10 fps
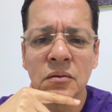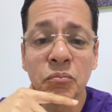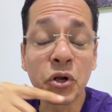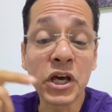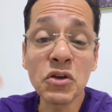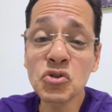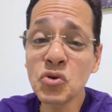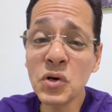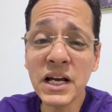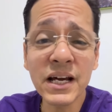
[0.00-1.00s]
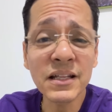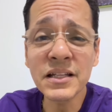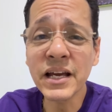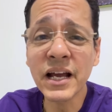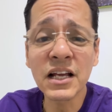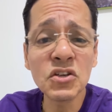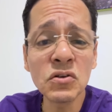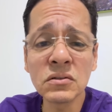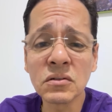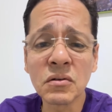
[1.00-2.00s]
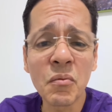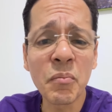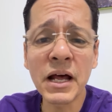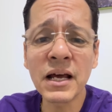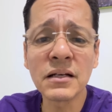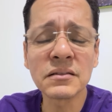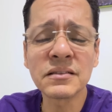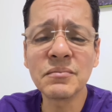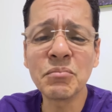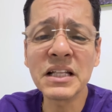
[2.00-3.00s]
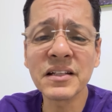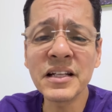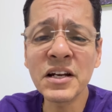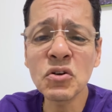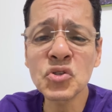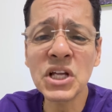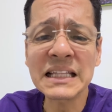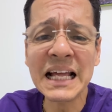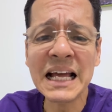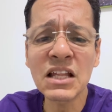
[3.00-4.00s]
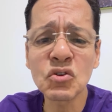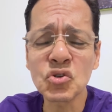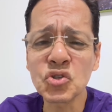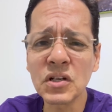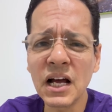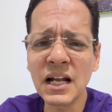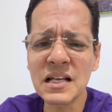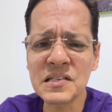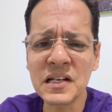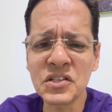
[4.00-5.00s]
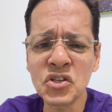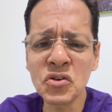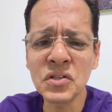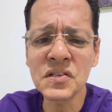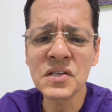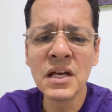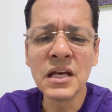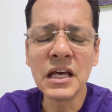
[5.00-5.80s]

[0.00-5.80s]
porque ellos son la carne de cañón para mantenerlos atados a las elecciones